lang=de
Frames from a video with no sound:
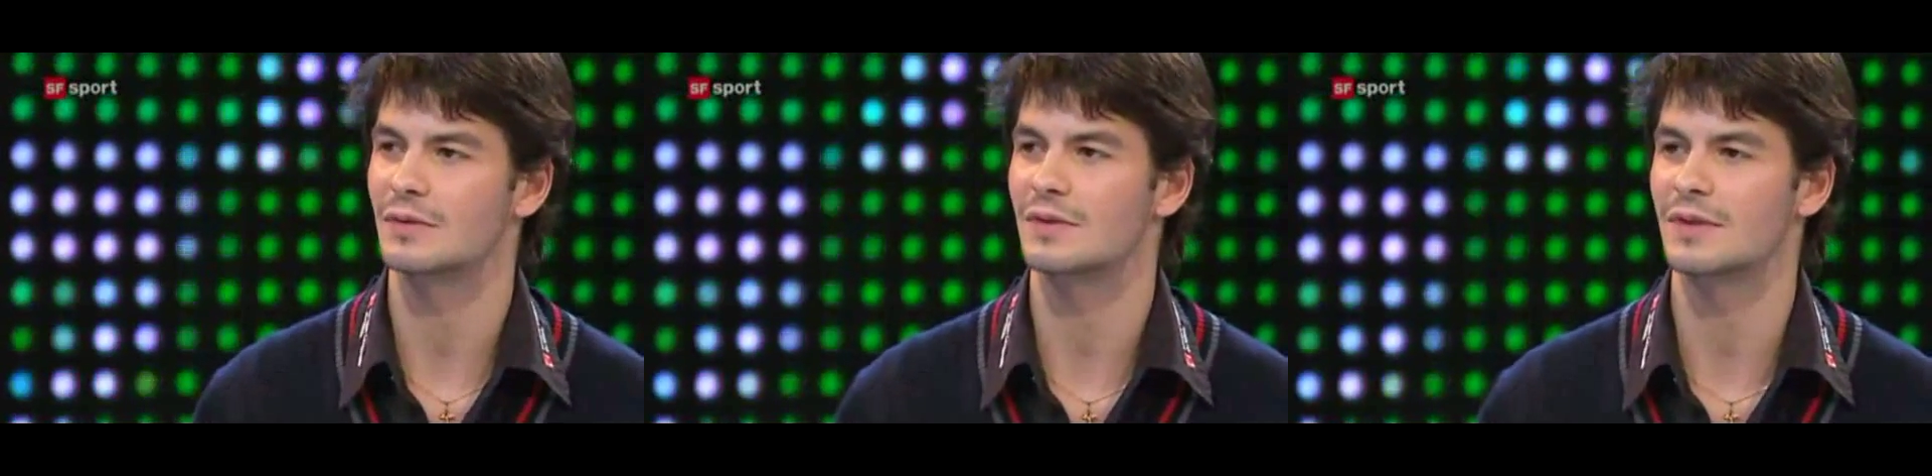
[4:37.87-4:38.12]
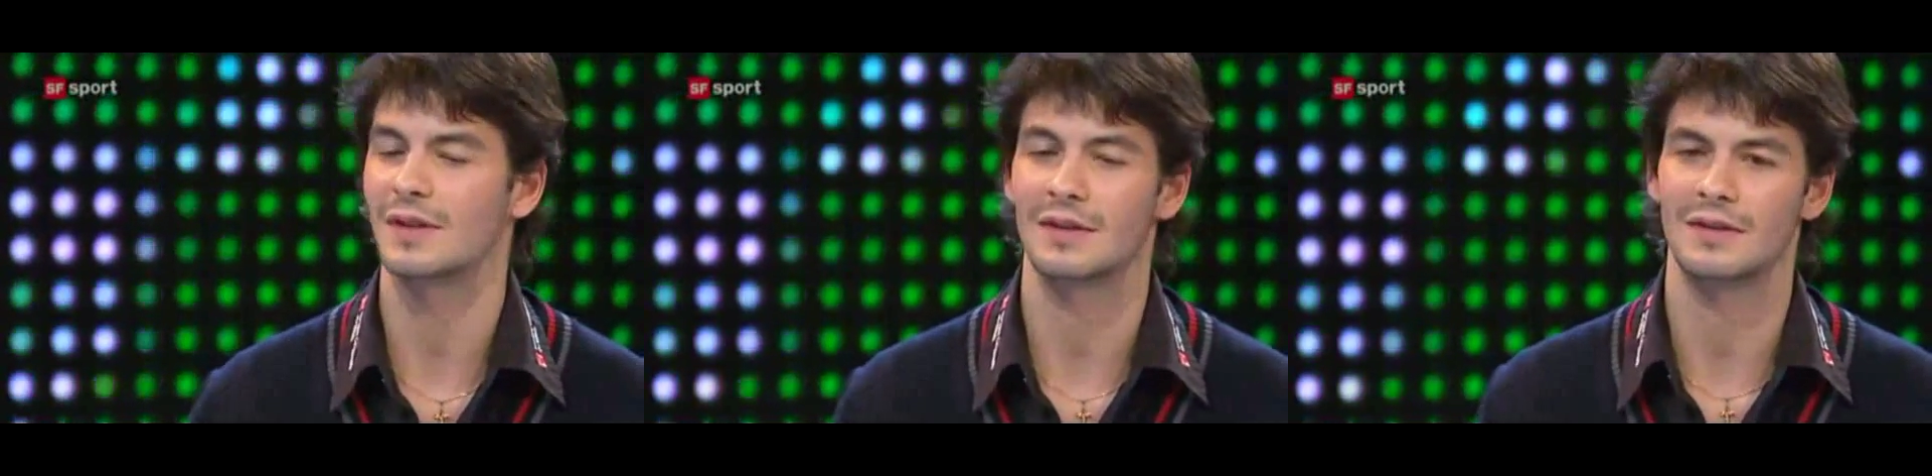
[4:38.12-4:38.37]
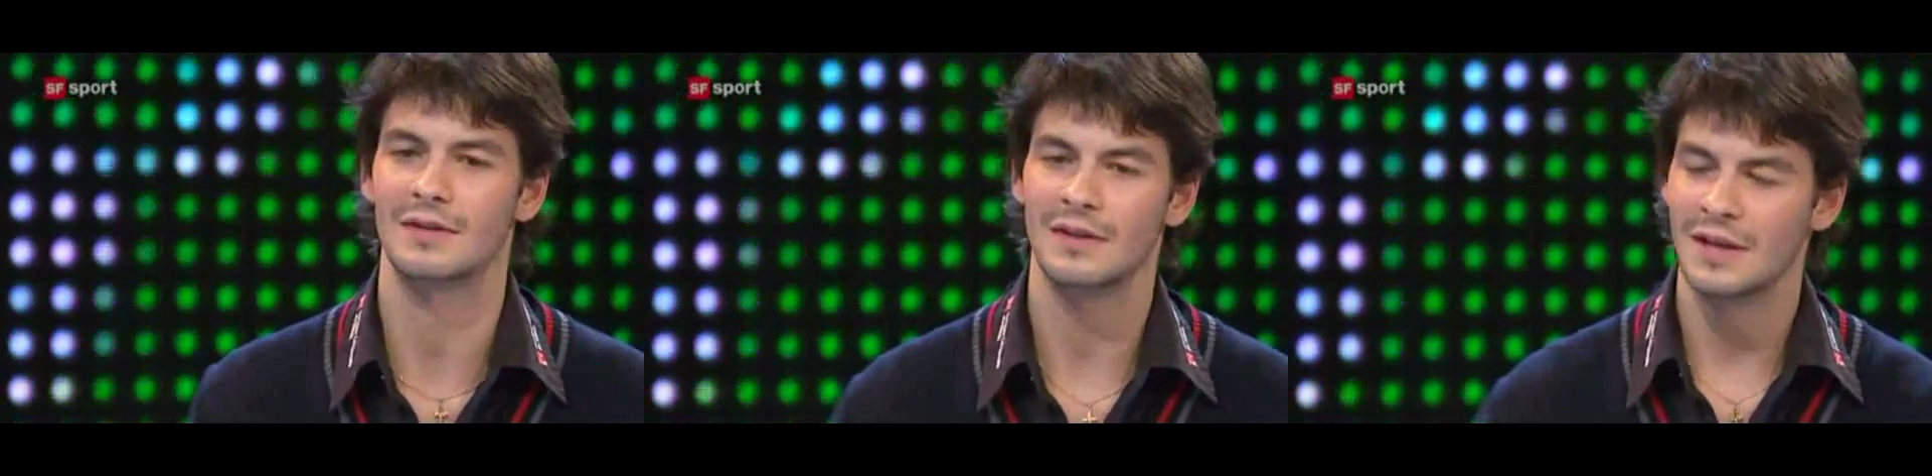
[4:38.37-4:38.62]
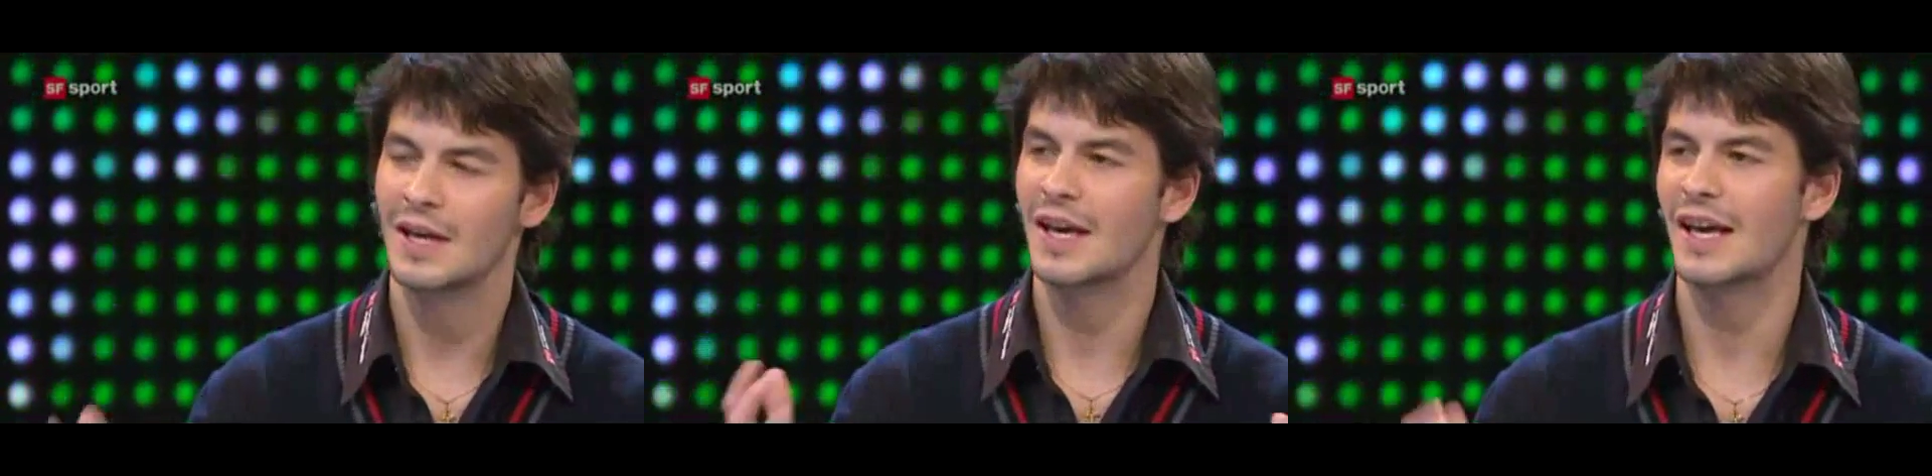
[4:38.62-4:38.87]
und äh,
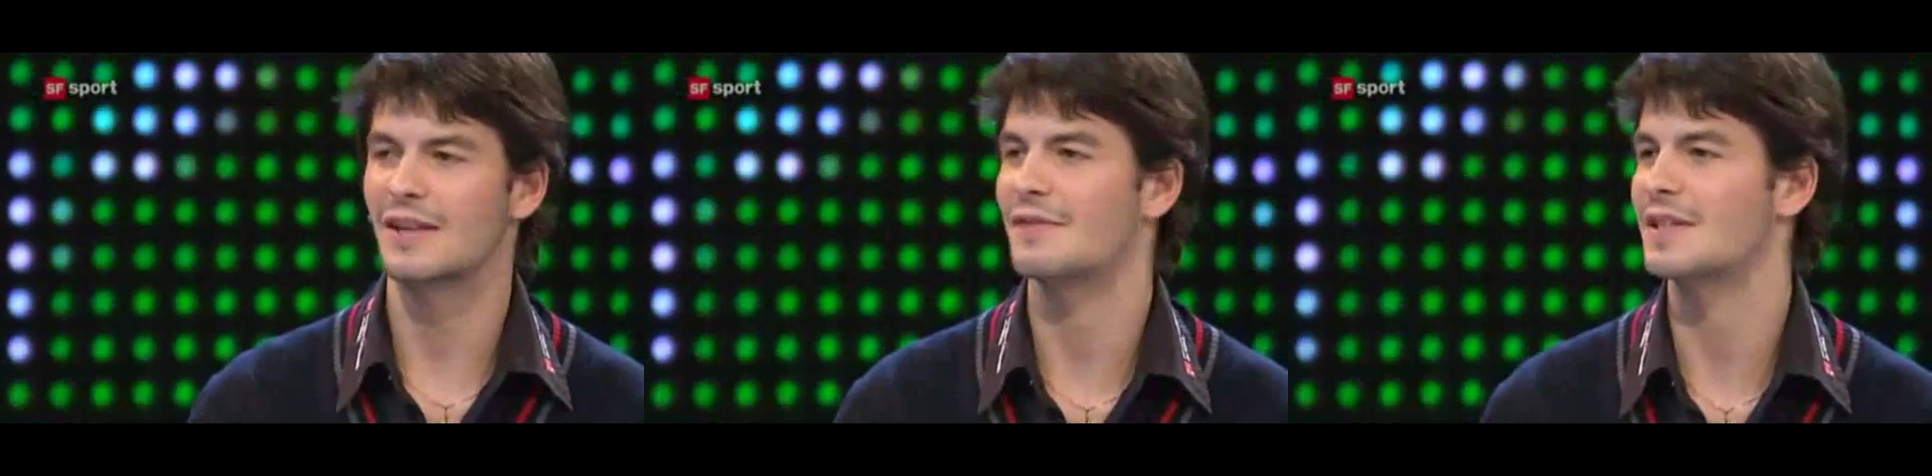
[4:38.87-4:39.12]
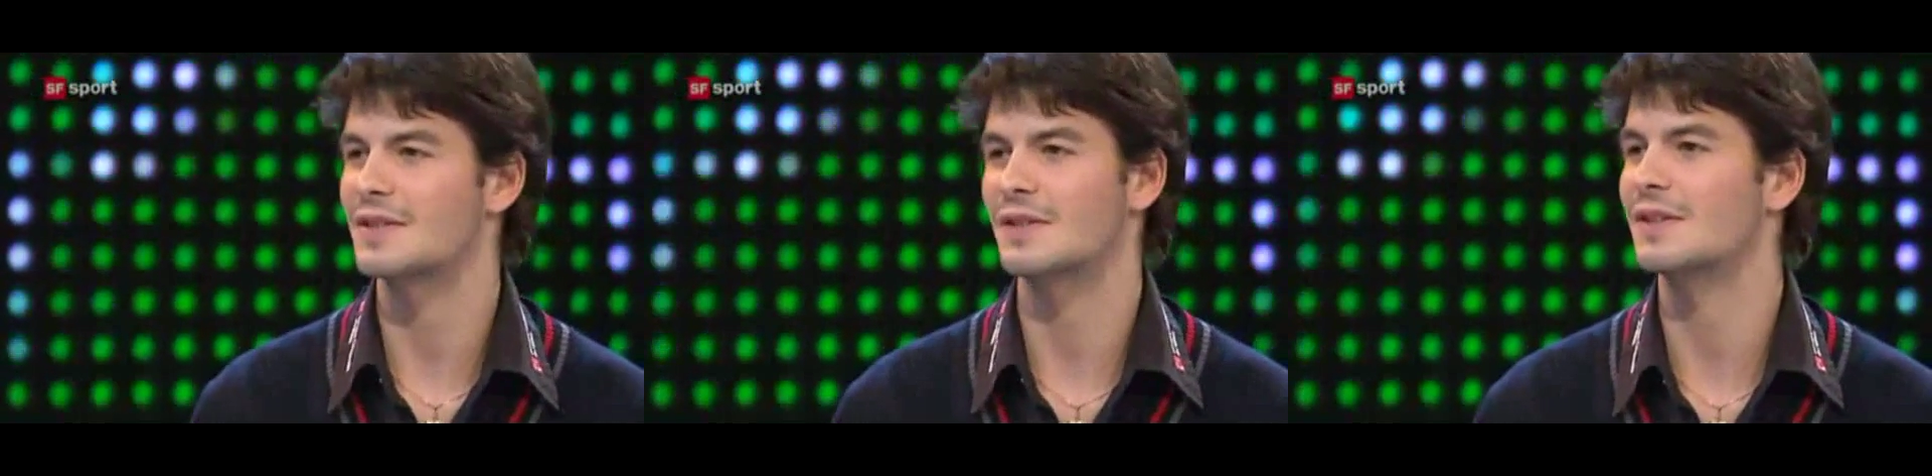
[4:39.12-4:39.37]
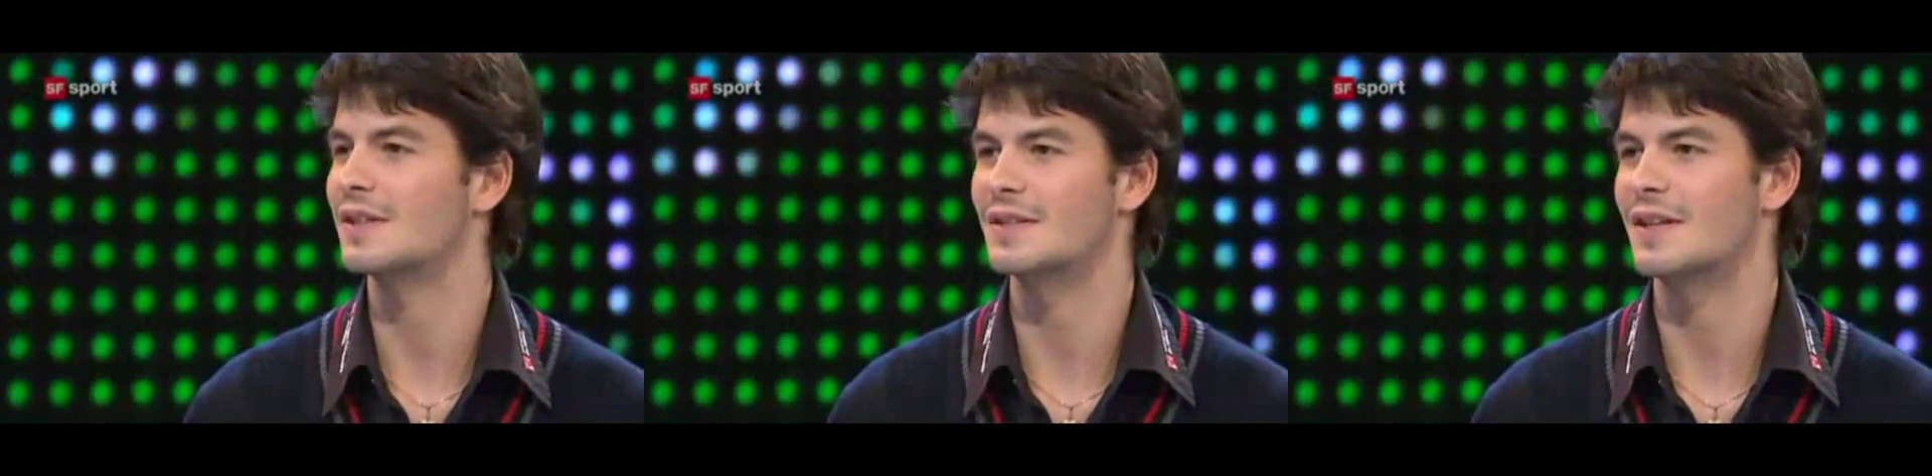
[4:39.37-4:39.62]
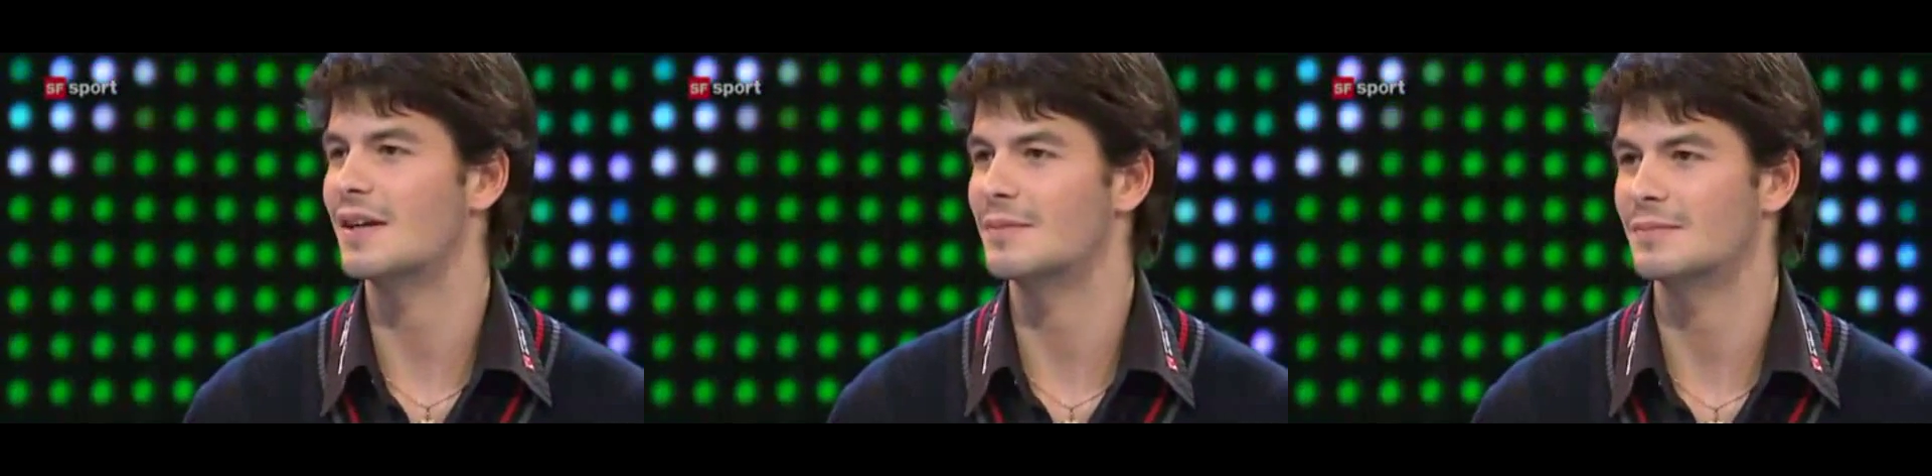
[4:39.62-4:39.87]
etwas
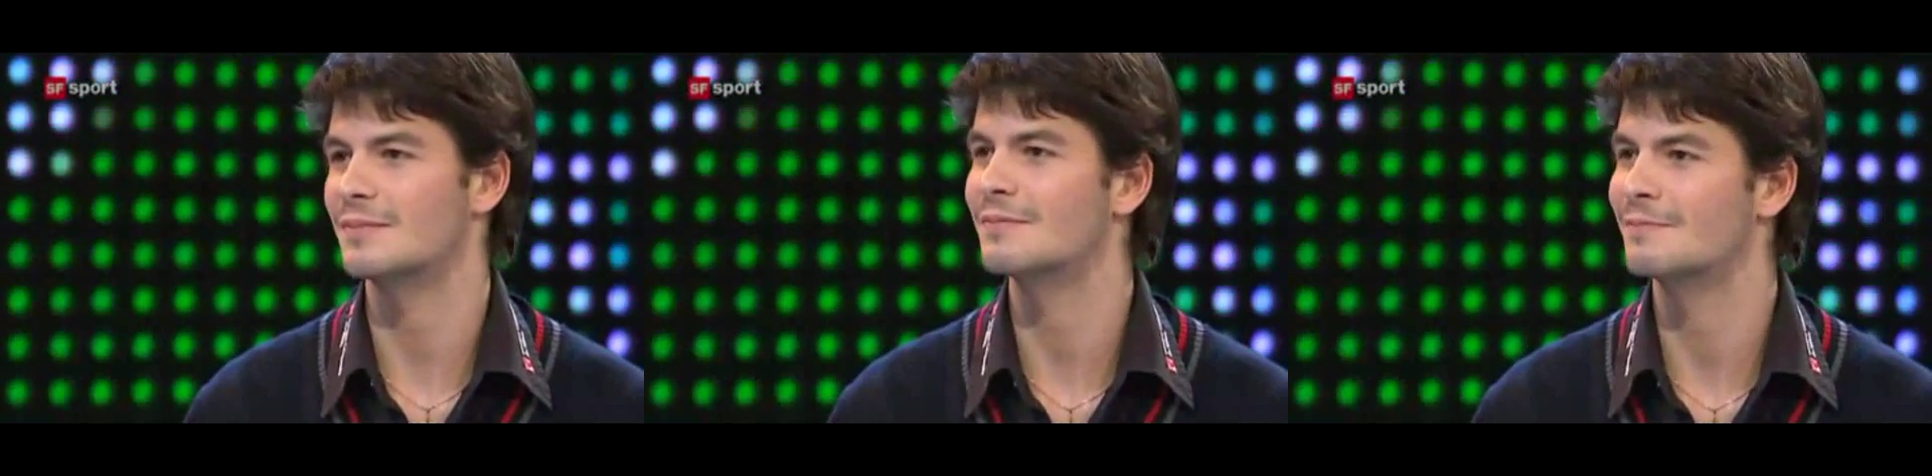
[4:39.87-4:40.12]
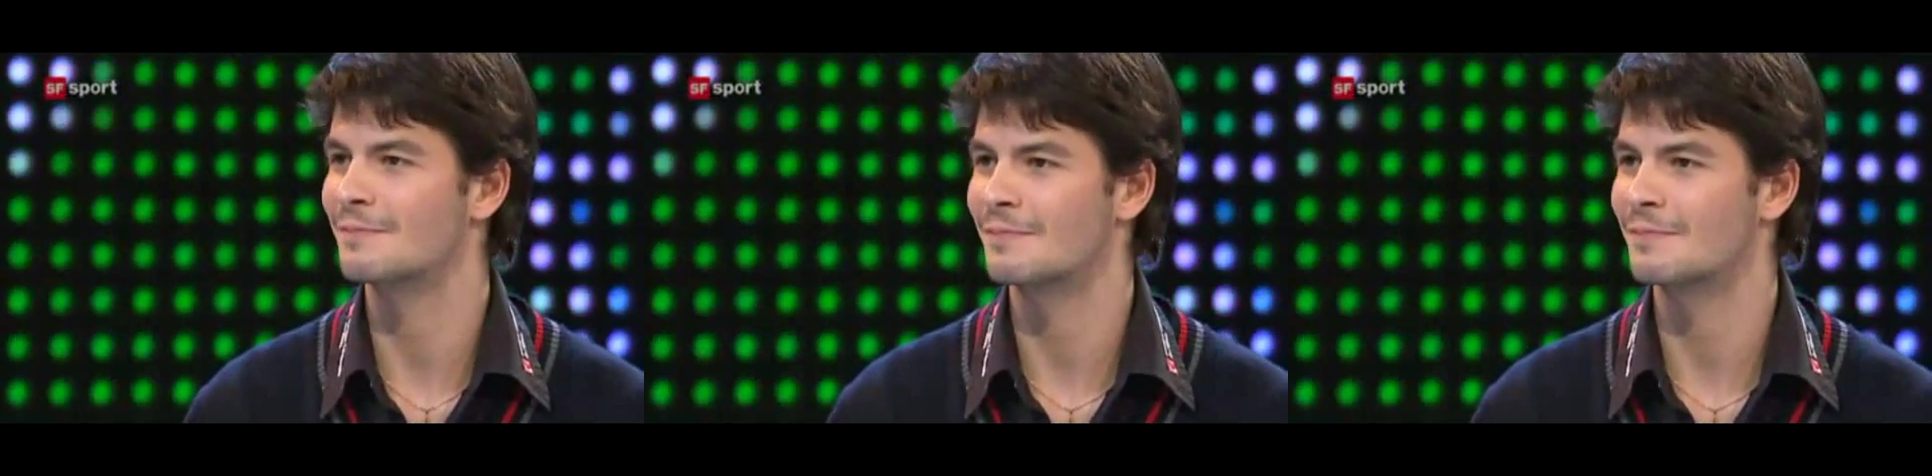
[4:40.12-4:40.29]
anderes haben.